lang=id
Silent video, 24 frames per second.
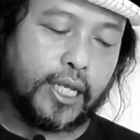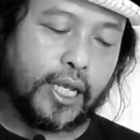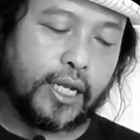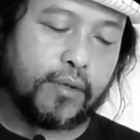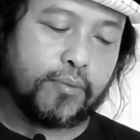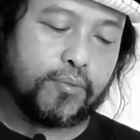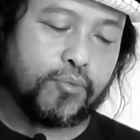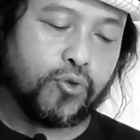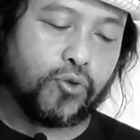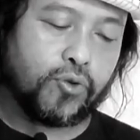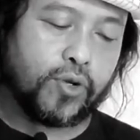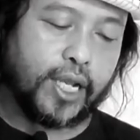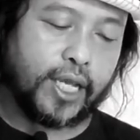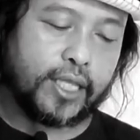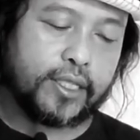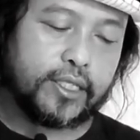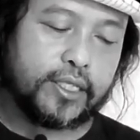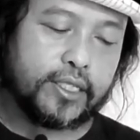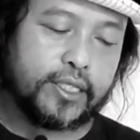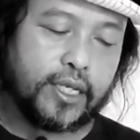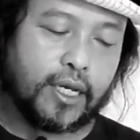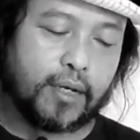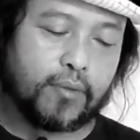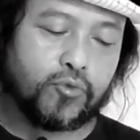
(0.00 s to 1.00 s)
Dan bukan
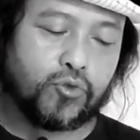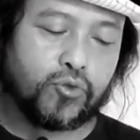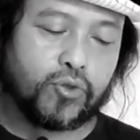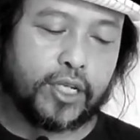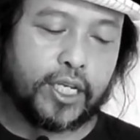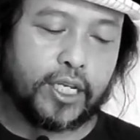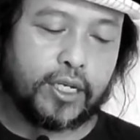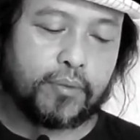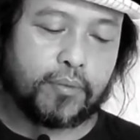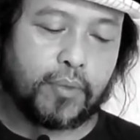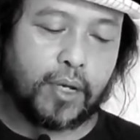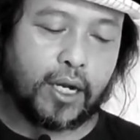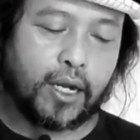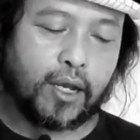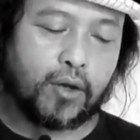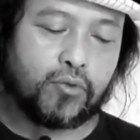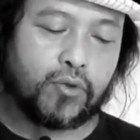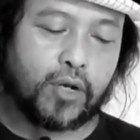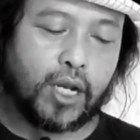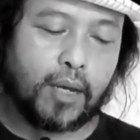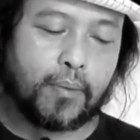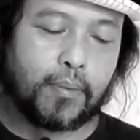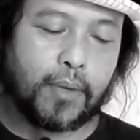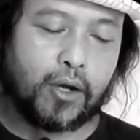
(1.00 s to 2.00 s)
tidak mungkin
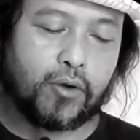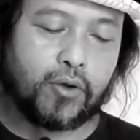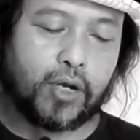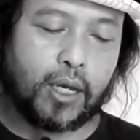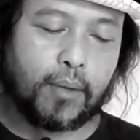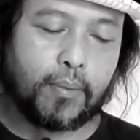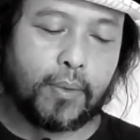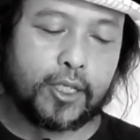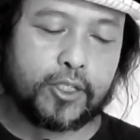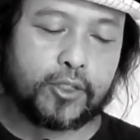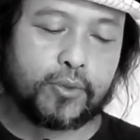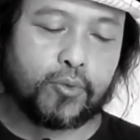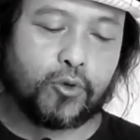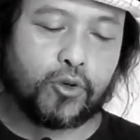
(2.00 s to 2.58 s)
para ulama-ulama